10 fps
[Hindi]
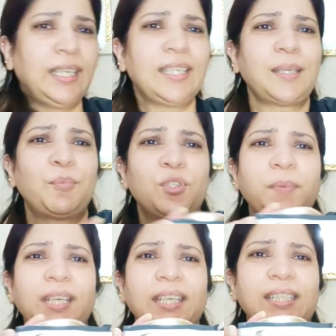ये सब कुछ
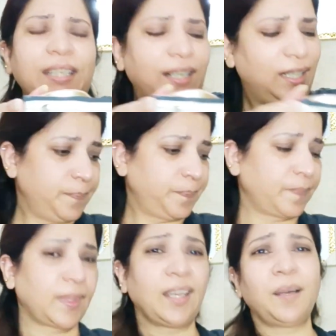मैंने नीचे रख
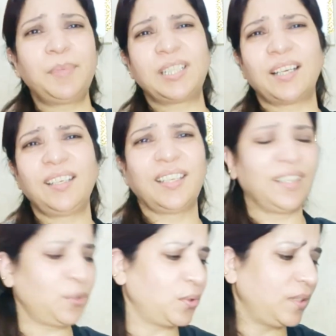लिया यहाँ पर जगह नहीं
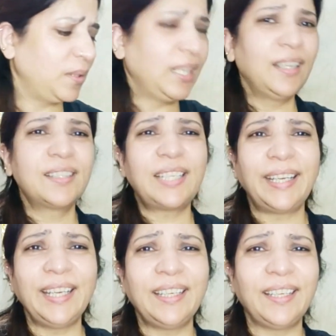है ना थोड़ी
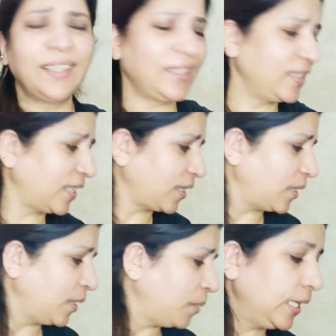सेटिंग नहीं है इतनी ज़्यादा